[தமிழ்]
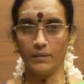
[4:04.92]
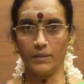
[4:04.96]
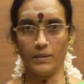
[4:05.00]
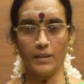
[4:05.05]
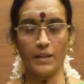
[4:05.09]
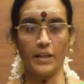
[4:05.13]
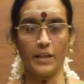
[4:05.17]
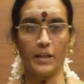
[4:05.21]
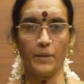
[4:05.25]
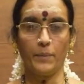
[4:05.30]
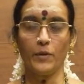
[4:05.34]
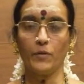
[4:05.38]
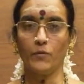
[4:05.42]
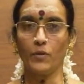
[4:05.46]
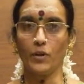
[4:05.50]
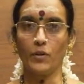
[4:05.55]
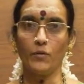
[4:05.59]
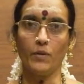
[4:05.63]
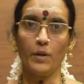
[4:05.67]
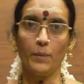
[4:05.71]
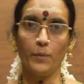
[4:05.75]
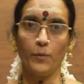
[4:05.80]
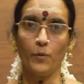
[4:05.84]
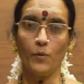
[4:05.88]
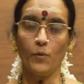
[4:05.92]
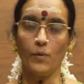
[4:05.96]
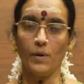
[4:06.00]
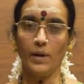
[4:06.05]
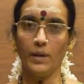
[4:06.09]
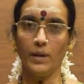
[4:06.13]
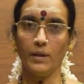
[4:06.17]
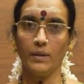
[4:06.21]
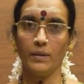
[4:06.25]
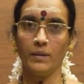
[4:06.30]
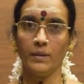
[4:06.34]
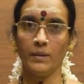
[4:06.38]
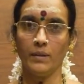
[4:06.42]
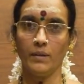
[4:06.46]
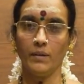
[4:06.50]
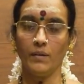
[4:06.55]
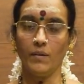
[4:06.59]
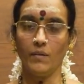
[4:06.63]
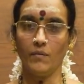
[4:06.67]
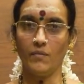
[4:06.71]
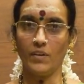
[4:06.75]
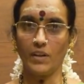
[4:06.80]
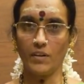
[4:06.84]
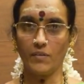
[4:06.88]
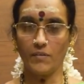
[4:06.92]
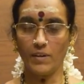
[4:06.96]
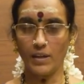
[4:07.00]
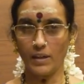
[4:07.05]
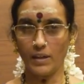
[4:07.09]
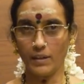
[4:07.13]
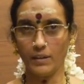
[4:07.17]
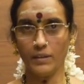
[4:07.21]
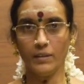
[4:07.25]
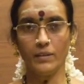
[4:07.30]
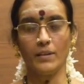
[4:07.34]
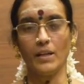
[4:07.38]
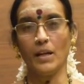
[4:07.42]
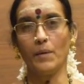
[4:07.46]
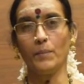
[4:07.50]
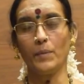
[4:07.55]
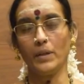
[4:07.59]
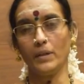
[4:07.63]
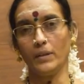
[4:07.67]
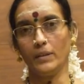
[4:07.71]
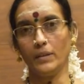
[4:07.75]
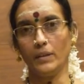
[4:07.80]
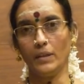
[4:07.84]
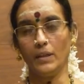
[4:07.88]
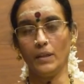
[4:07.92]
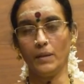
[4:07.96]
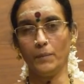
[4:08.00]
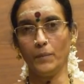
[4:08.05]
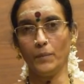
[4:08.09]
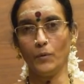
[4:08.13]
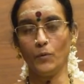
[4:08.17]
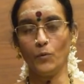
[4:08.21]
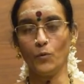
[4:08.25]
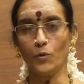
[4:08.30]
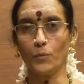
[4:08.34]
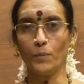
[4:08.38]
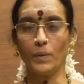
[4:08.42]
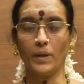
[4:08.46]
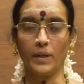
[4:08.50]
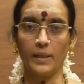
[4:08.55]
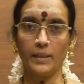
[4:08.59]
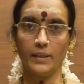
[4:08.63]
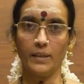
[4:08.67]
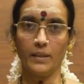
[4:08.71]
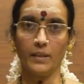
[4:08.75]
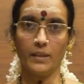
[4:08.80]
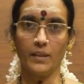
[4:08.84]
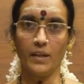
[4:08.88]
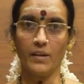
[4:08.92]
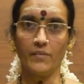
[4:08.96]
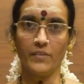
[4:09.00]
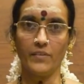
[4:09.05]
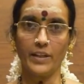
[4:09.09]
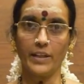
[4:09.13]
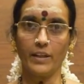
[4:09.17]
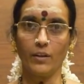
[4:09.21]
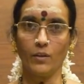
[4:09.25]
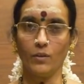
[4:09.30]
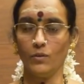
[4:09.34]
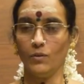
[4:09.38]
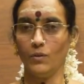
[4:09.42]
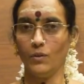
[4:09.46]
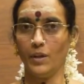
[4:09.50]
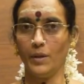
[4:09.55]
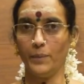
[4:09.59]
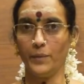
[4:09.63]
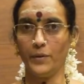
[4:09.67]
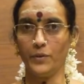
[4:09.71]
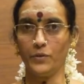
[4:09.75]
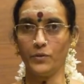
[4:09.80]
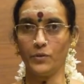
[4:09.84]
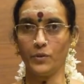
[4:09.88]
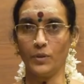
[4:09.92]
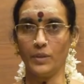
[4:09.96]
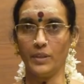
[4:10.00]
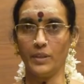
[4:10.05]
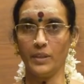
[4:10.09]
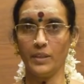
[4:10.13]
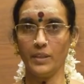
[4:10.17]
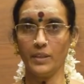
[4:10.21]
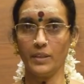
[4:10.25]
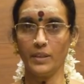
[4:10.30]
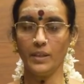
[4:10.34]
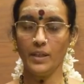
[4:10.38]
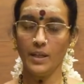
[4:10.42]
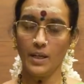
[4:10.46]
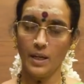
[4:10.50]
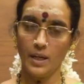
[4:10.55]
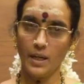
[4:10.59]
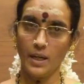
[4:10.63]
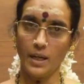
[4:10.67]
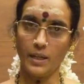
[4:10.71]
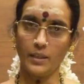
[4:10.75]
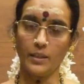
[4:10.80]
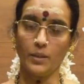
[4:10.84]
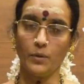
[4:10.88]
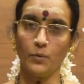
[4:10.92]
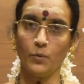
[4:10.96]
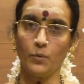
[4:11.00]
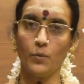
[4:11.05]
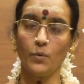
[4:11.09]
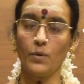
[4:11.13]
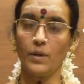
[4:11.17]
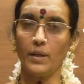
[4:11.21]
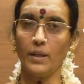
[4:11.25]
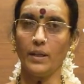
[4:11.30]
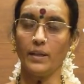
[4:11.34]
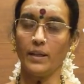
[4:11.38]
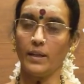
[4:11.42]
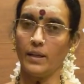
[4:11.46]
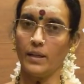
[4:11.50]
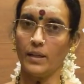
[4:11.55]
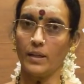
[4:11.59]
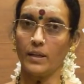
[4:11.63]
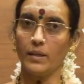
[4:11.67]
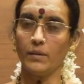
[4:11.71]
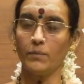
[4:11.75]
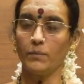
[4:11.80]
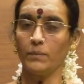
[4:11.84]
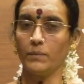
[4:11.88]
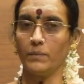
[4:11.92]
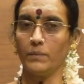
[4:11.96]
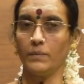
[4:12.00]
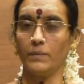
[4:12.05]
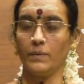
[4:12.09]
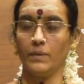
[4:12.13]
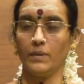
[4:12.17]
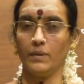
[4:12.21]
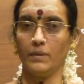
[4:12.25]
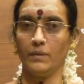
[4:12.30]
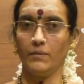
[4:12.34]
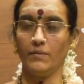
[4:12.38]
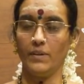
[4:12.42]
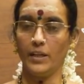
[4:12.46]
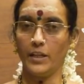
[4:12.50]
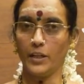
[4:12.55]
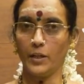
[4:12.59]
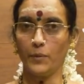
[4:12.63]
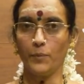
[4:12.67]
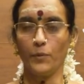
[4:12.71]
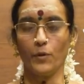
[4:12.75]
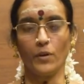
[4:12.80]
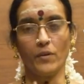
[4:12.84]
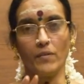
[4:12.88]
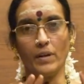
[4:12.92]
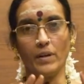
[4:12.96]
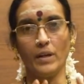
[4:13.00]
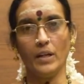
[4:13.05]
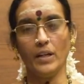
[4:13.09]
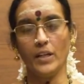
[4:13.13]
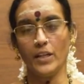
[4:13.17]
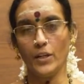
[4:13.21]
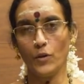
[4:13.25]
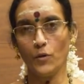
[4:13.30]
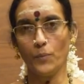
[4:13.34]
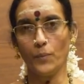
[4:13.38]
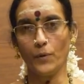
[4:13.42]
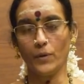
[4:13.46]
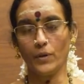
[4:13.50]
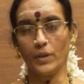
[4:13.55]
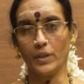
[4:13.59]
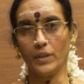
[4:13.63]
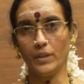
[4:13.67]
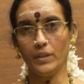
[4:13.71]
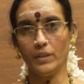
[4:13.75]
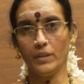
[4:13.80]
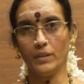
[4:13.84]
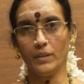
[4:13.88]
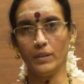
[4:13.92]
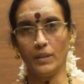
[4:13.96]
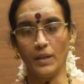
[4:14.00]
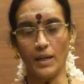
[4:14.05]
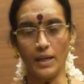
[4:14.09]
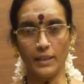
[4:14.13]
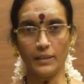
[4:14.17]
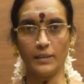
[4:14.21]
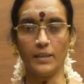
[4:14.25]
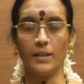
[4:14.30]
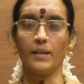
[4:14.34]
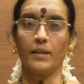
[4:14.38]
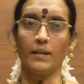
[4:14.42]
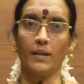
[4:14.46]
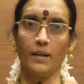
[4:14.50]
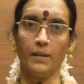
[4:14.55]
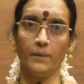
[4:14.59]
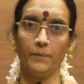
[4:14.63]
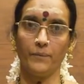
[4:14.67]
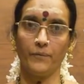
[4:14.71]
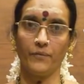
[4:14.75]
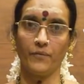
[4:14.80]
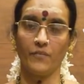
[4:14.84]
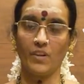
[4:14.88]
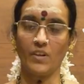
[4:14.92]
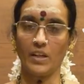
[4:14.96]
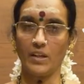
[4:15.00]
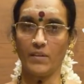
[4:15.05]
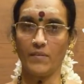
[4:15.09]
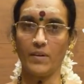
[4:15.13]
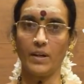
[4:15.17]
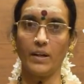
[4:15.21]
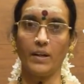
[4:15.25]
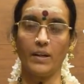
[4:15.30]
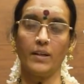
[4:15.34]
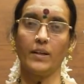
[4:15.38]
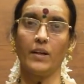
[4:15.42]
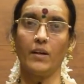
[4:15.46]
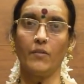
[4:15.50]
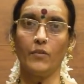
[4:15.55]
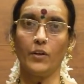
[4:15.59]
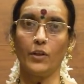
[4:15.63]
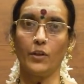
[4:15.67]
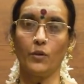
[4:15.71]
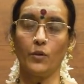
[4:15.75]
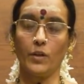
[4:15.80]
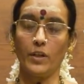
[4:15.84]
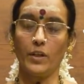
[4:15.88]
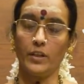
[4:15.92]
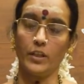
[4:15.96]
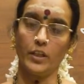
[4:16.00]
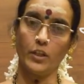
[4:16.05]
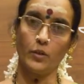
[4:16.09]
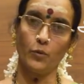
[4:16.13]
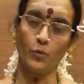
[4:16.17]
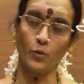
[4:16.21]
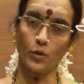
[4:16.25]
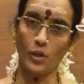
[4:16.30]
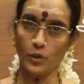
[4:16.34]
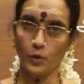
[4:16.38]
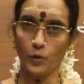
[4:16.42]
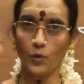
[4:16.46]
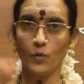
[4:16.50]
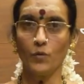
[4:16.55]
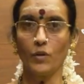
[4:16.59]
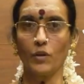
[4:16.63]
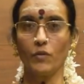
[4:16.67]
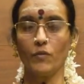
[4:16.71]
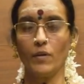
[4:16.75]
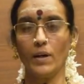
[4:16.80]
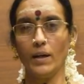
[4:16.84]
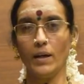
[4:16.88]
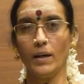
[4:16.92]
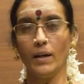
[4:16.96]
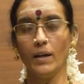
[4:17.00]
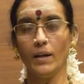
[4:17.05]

நிறைய பேர் வருவா போவா பரவாயில்ல நாம் நம்ம ஊர் மக்கள் தானே கவனிக்கணும் அப்படின்னு சொல்லிட்டு அந்த ஊரில் எல்லாரும் வேலைக்கு தான் லீவு போட்டுட்டு ஆற்றுல இருக்கா வரவாளெல்லாம் கவனிக்கணும் எந்தெந்த ஊர்லேருந்தோ வருவா